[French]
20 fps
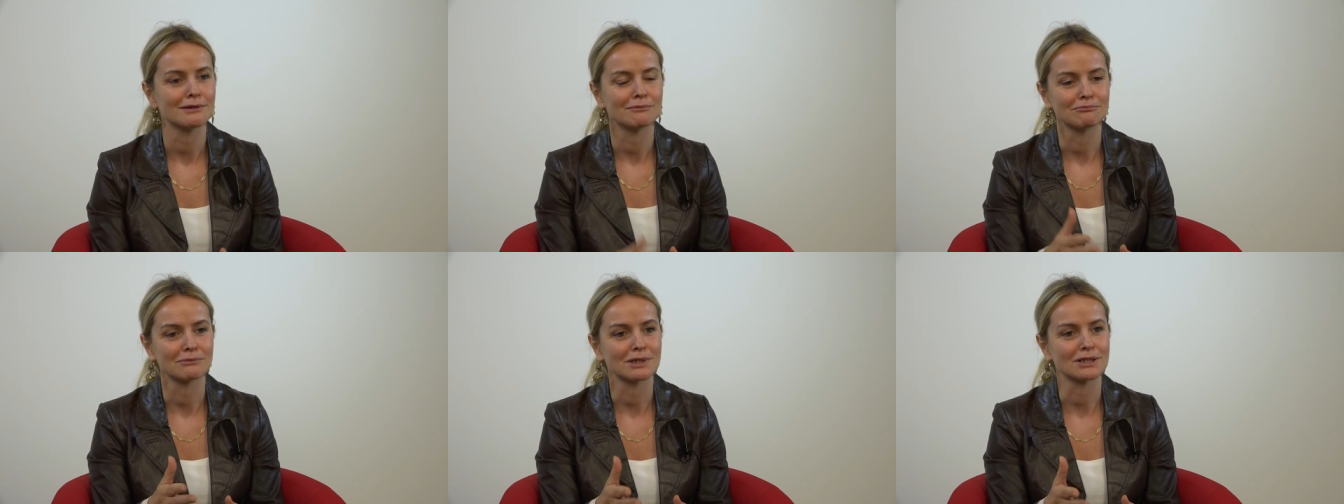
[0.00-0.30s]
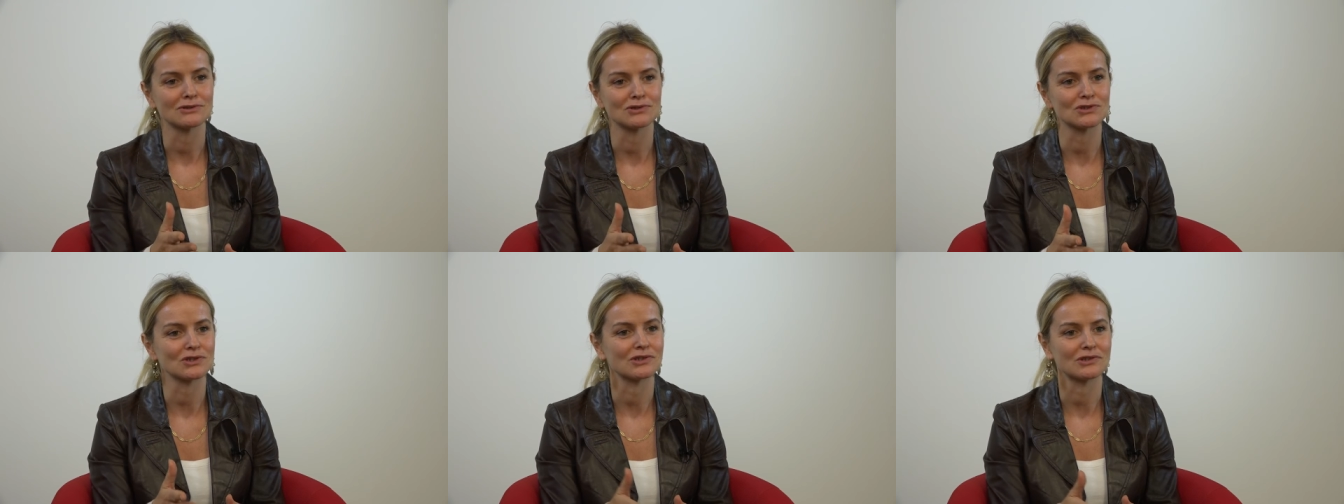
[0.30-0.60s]

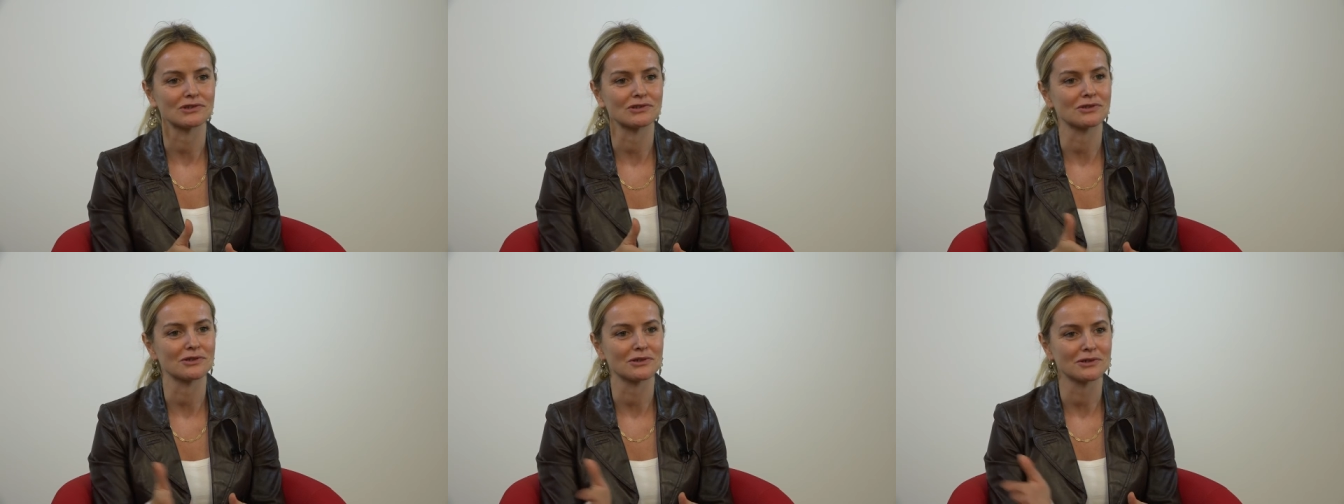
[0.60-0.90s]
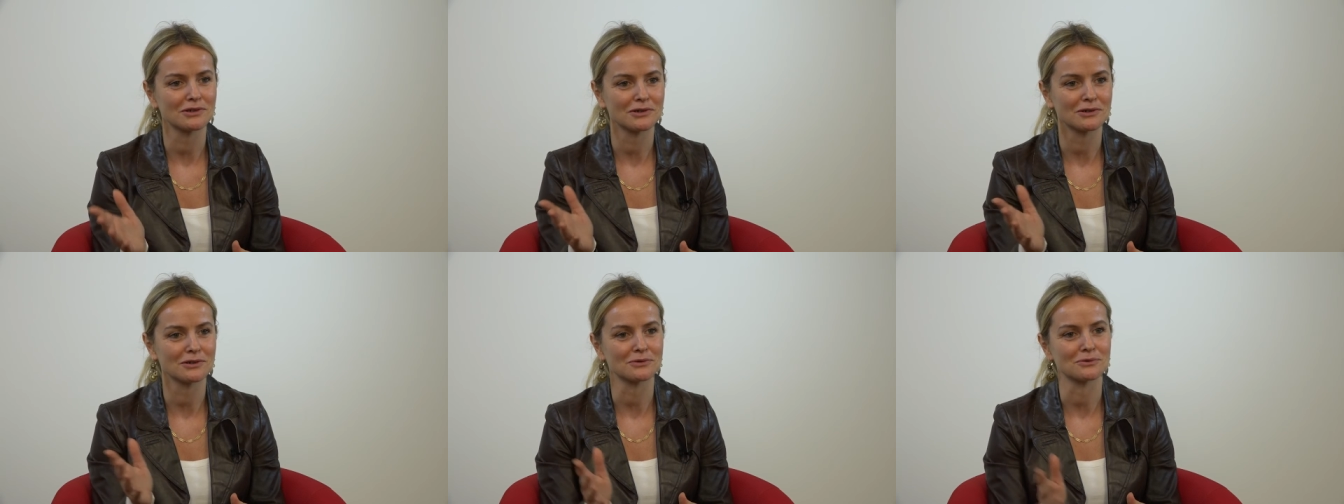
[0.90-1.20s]

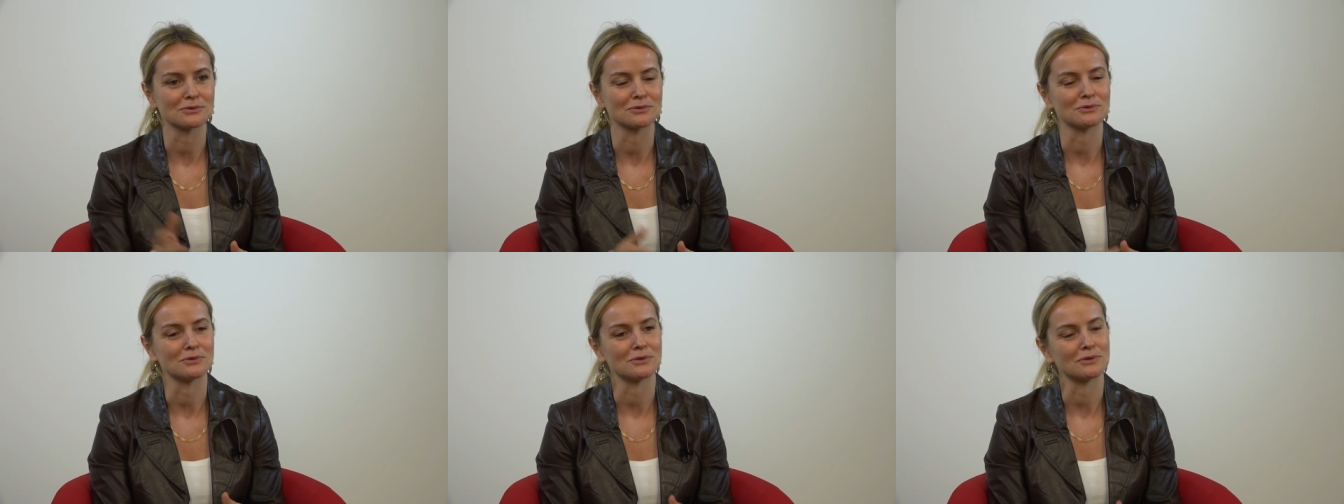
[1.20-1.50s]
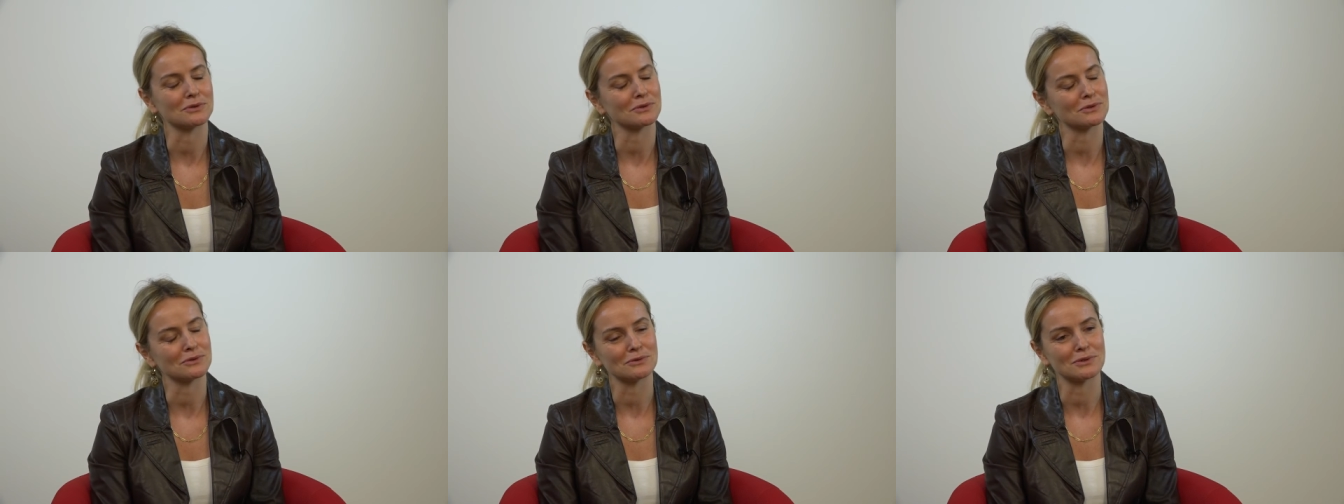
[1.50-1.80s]
Manchester euh,
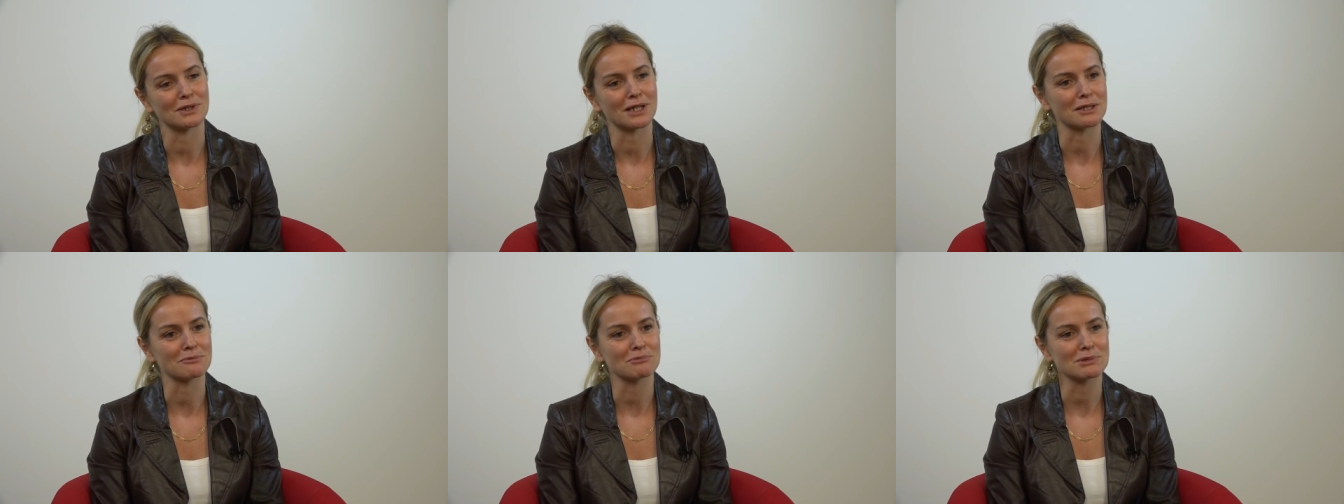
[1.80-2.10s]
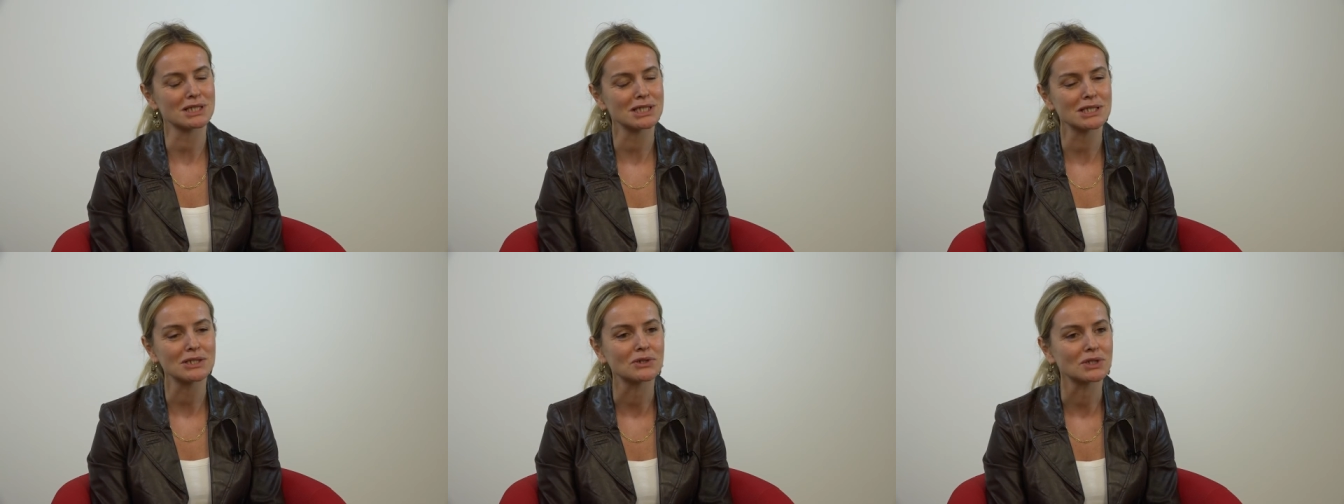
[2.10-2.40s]
ou,
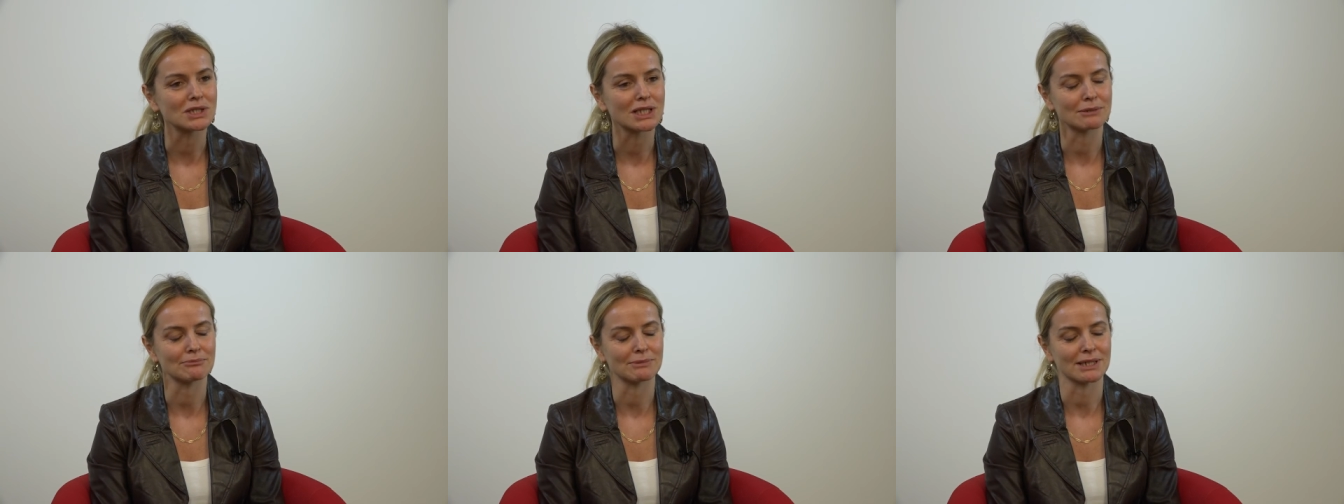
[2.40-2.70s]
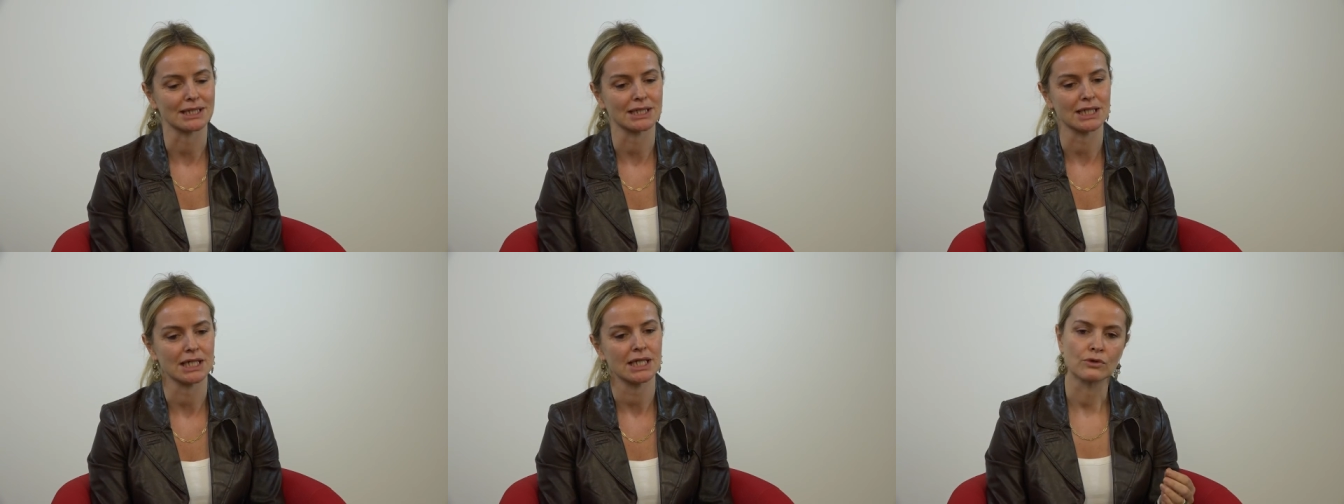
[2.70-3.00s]
Leipzig en
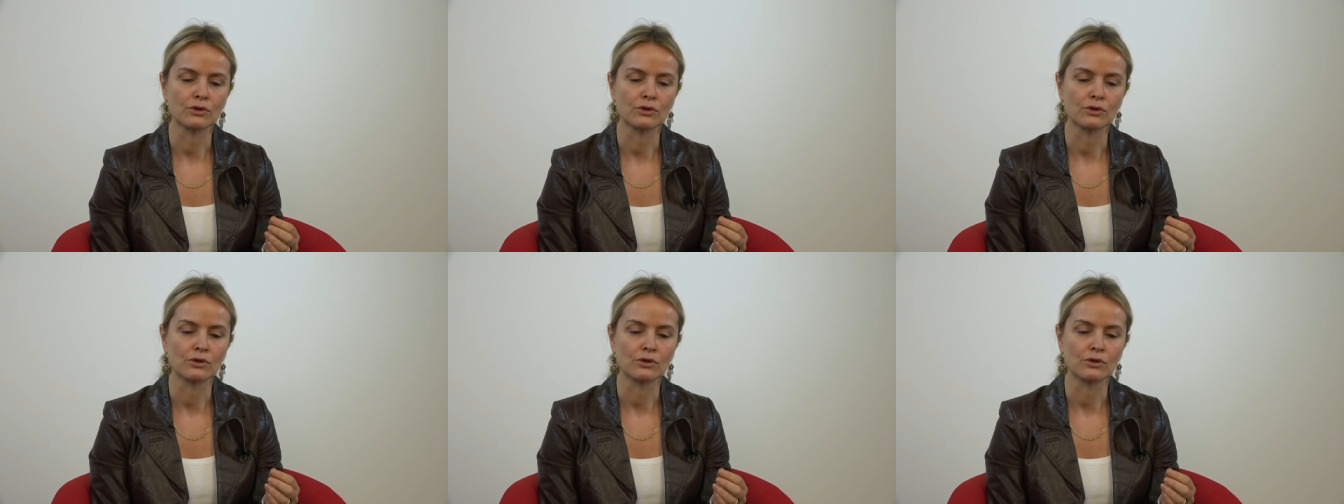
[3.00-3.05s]
Allemagne.